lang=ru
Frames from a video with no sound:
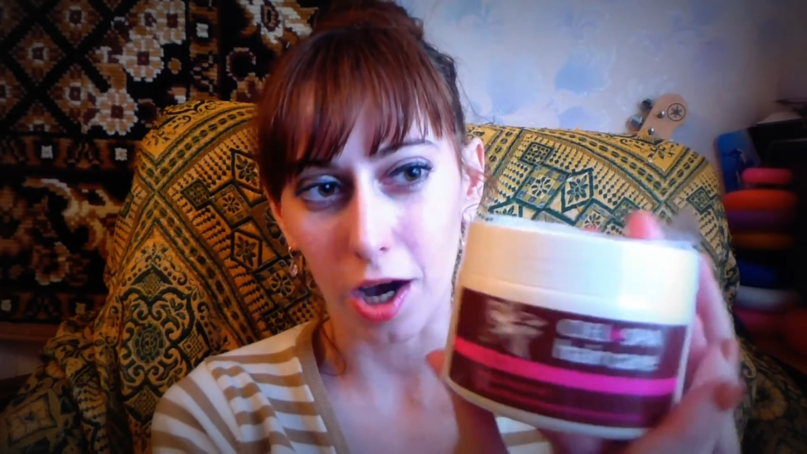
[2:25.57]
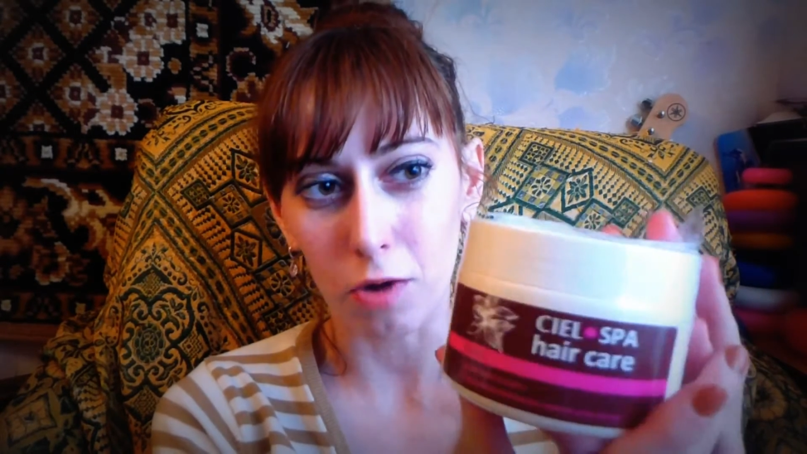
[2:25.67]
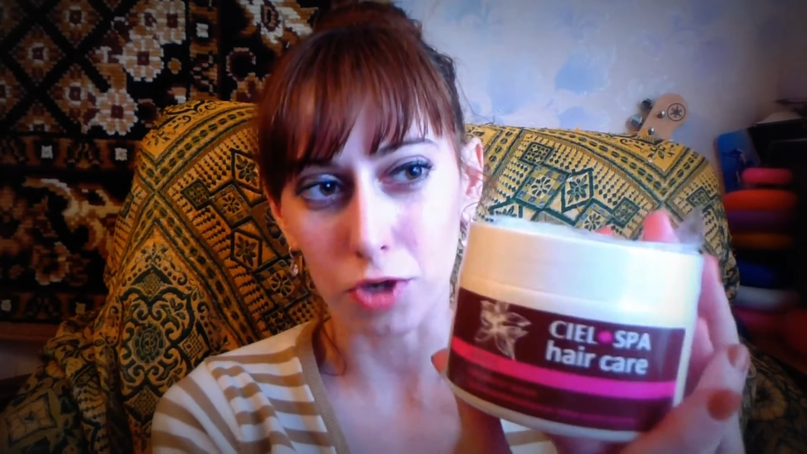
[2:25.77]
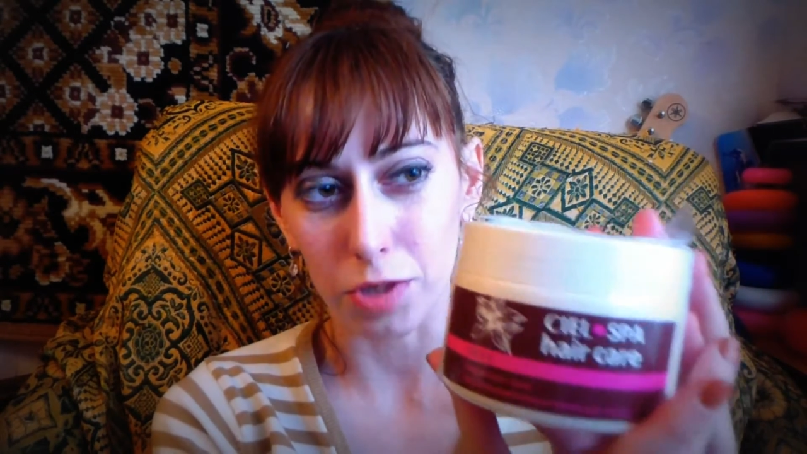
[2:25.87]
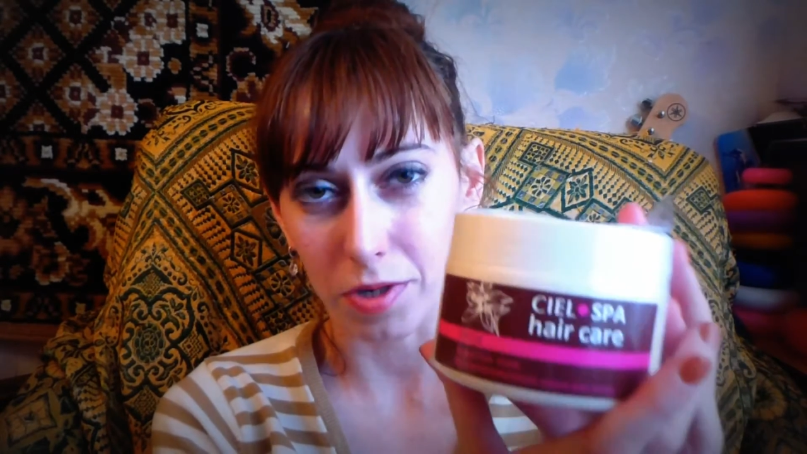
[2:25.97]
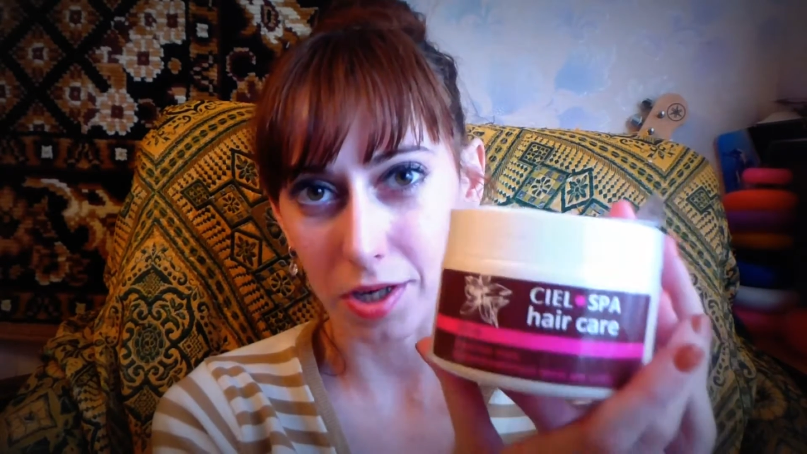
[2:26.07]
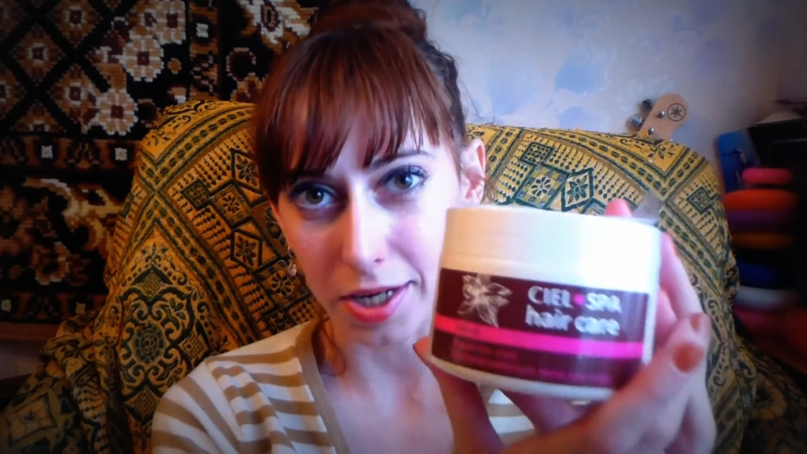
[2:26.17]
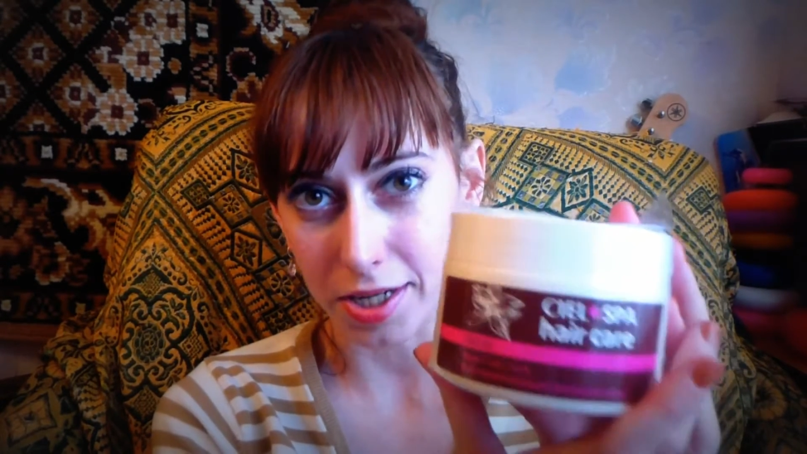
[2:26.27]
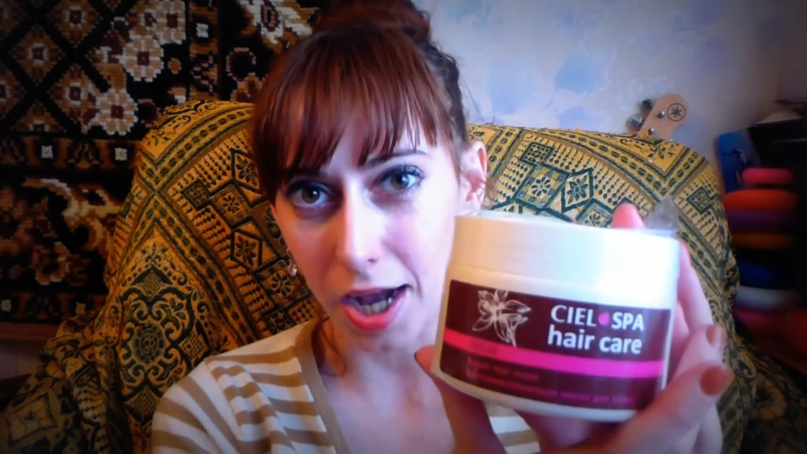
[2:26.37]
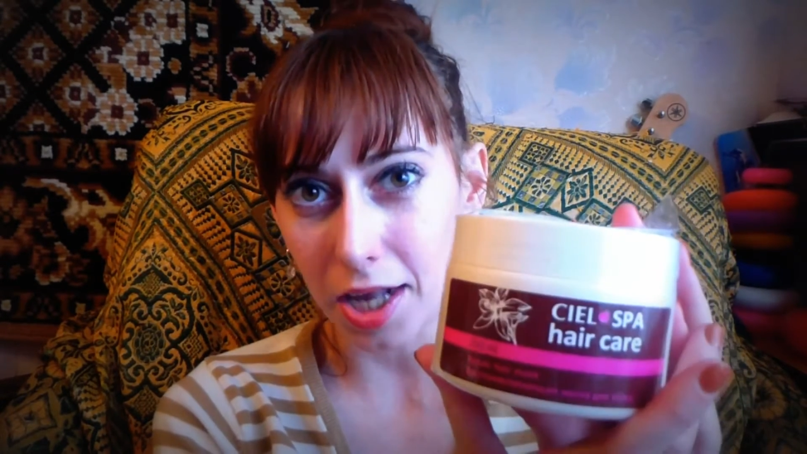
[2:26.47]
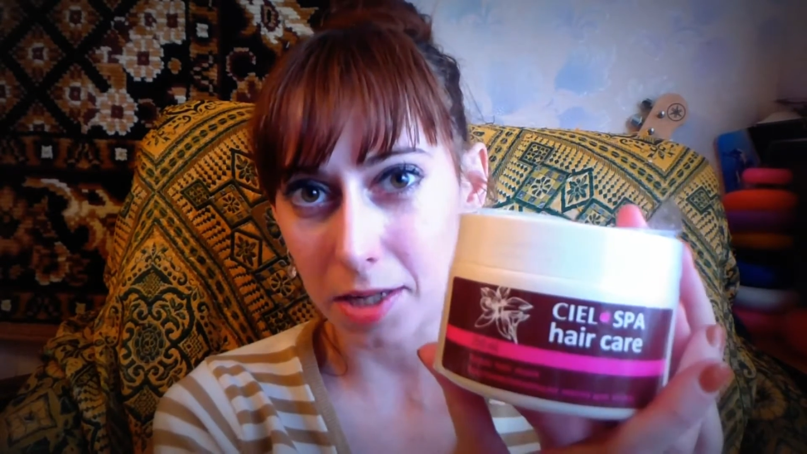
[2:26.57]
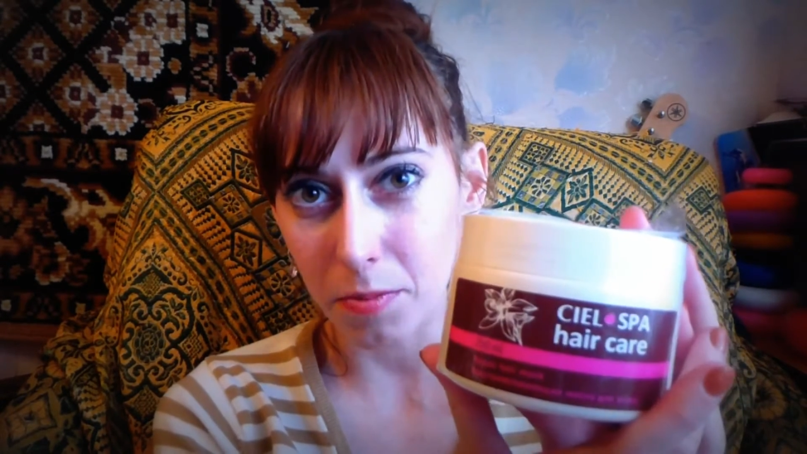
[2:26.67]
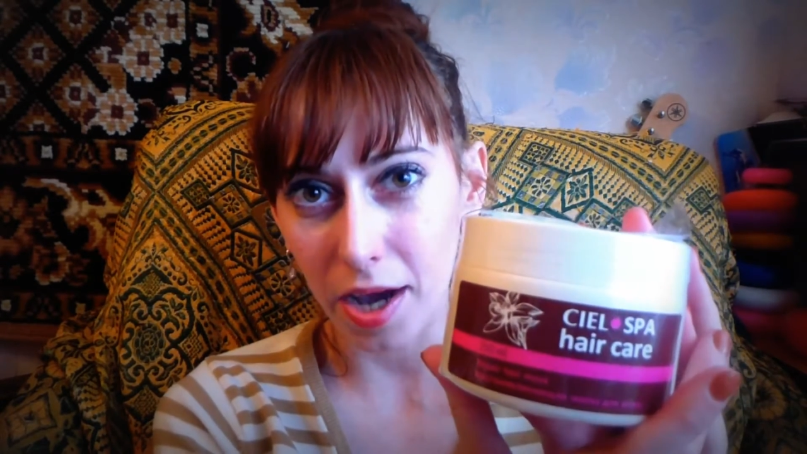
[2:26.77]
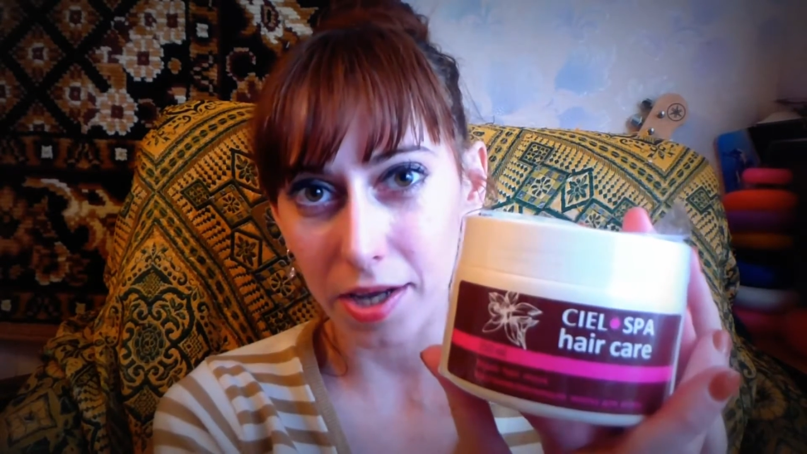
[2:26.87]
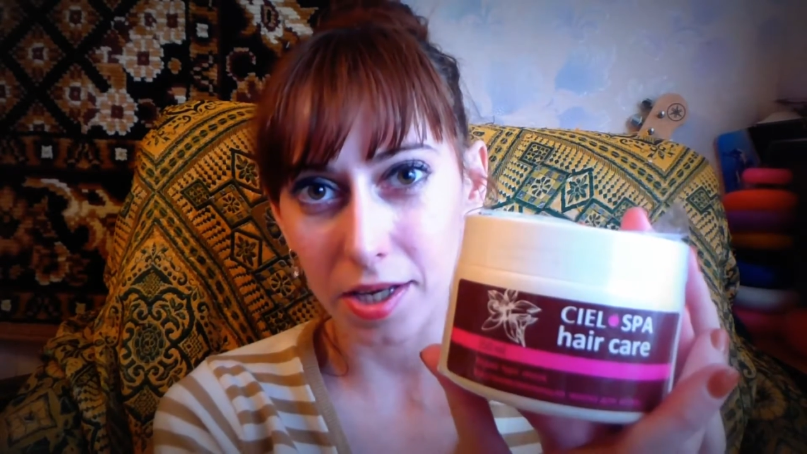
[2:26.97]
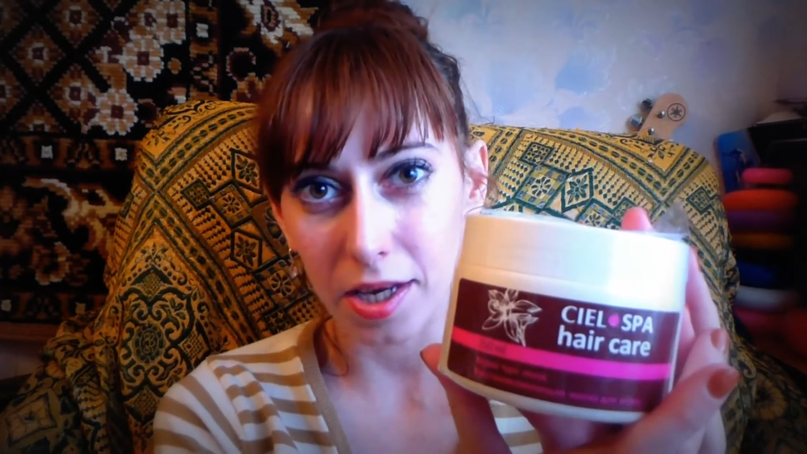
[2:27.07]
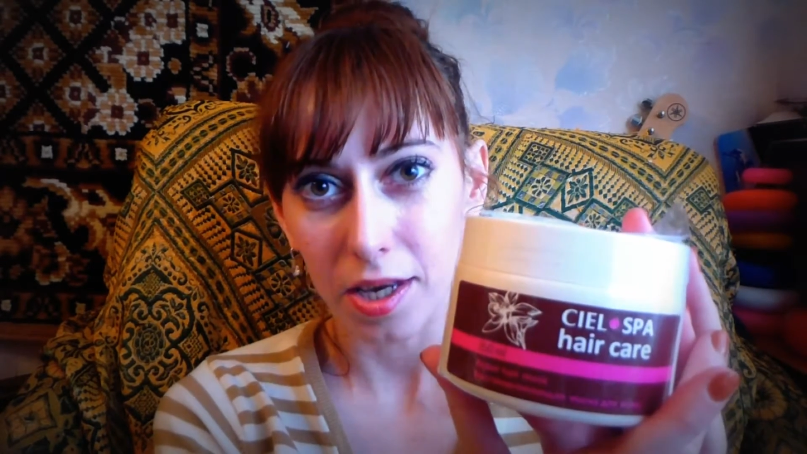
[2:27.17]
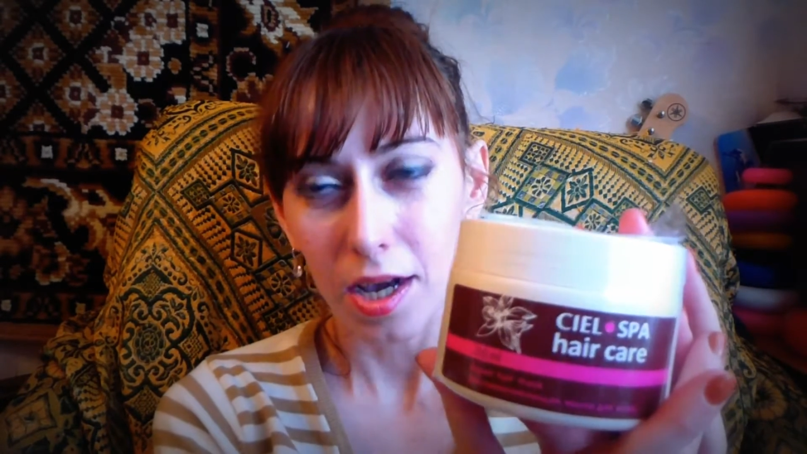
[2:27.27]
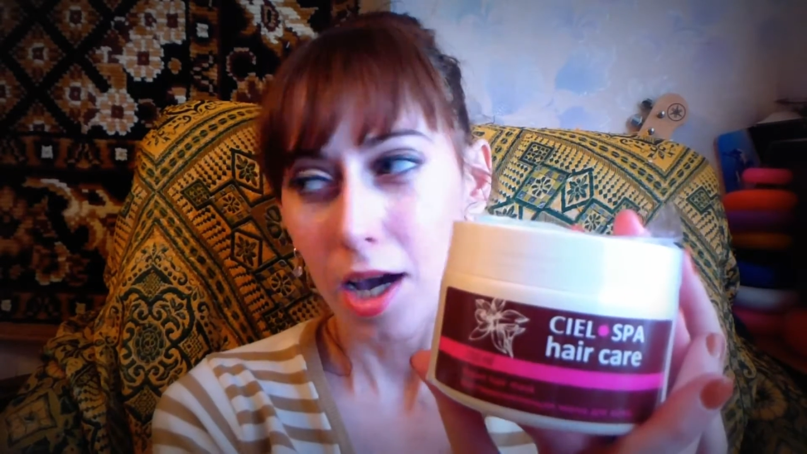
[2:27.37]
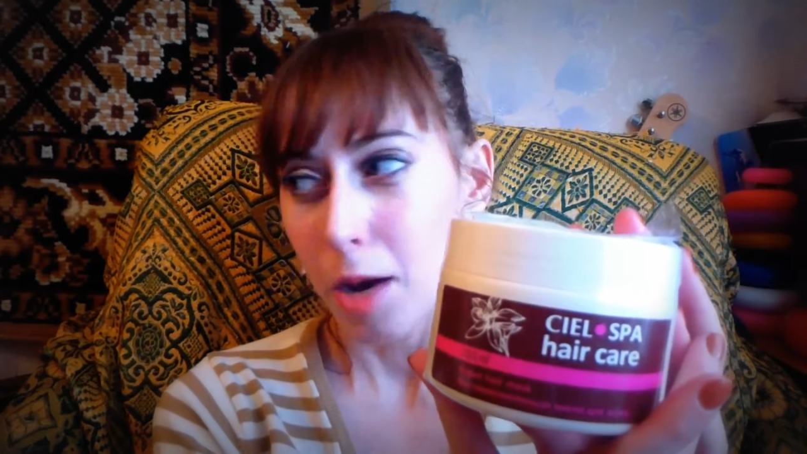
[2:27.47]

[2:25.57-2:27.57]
хорошими рассказами о ней.